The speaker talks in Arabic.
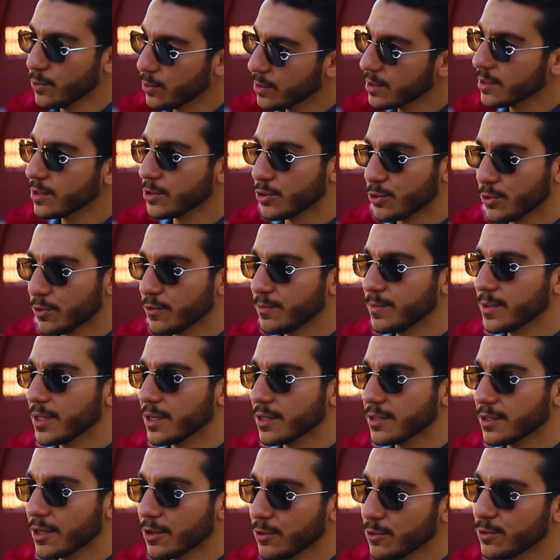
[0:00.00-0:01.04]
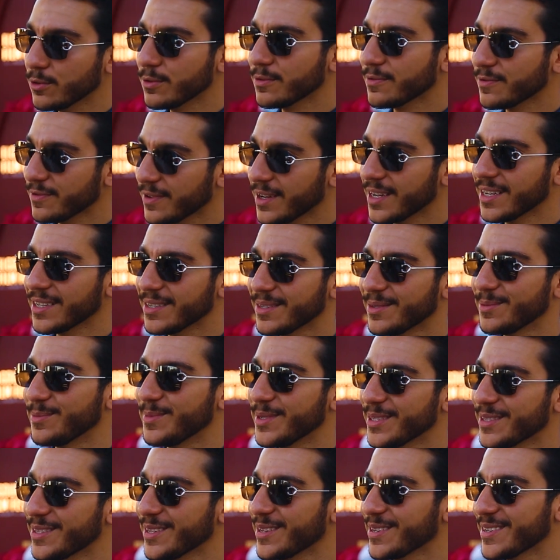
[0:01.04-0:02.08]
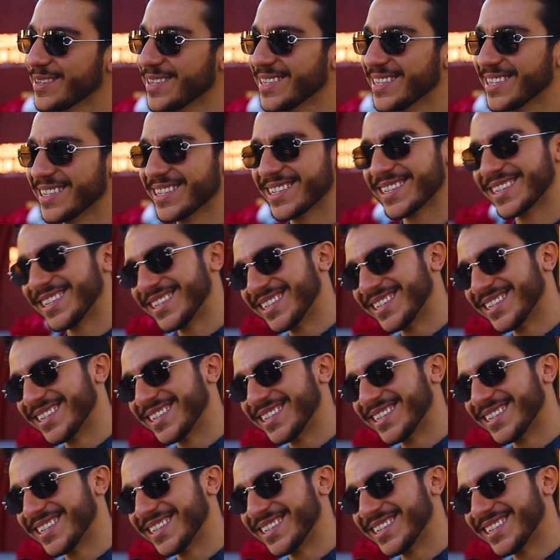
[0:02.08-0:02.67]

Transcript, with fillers: وظروف بتحصل له فبيضطر ايه